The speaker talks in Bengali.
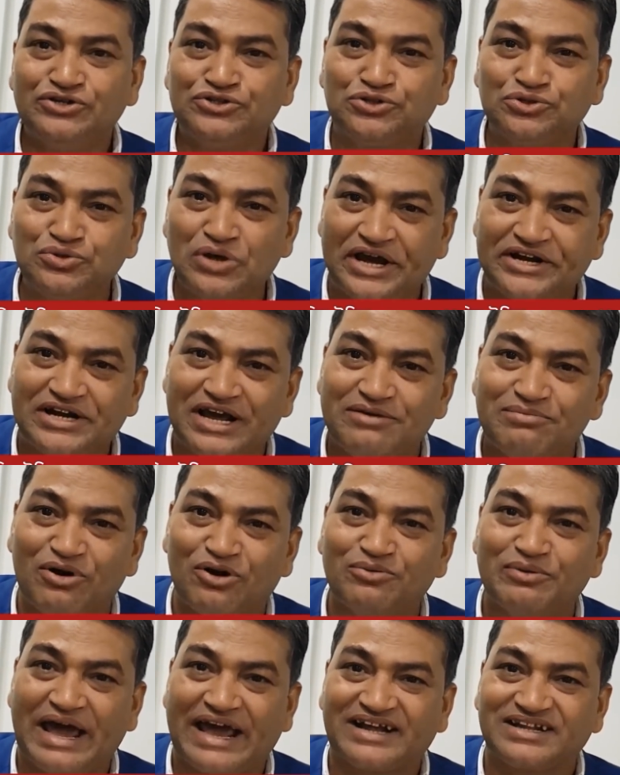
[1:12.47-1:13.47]
শুধু এটাই
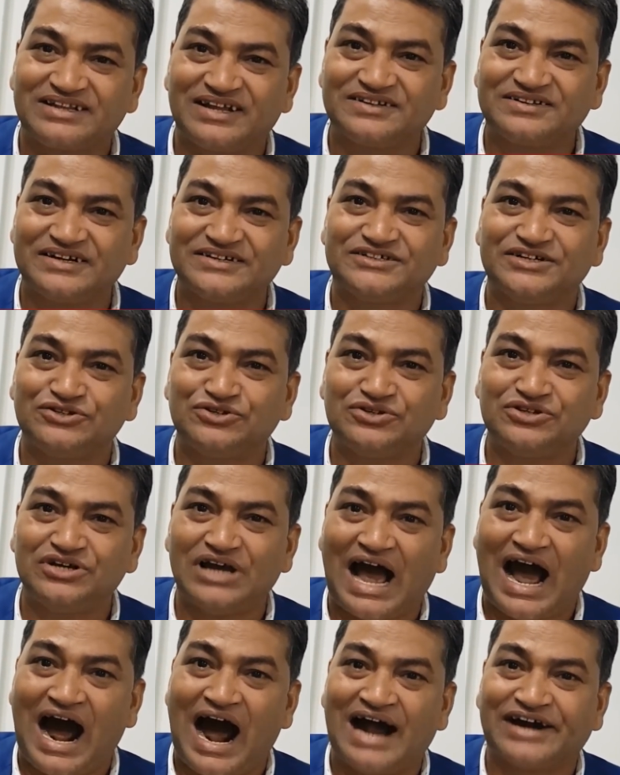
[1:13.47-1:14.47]
বলবো একটা দেশে যদি
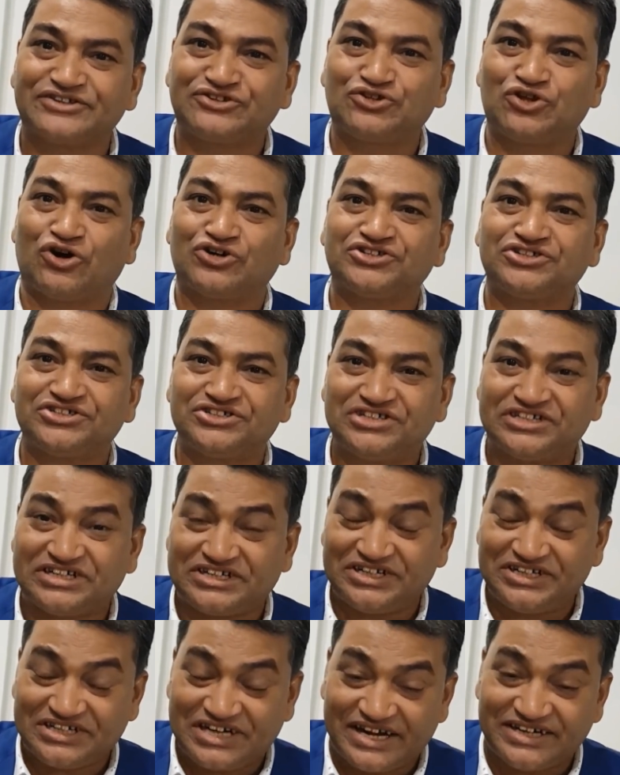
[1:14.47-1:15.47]
আট দশ
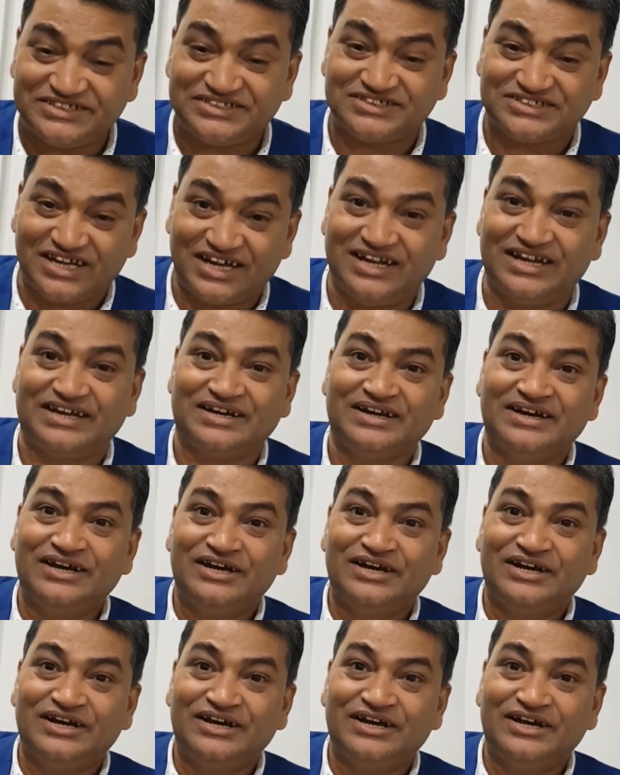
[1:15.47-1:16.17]
রিটার স্কেলে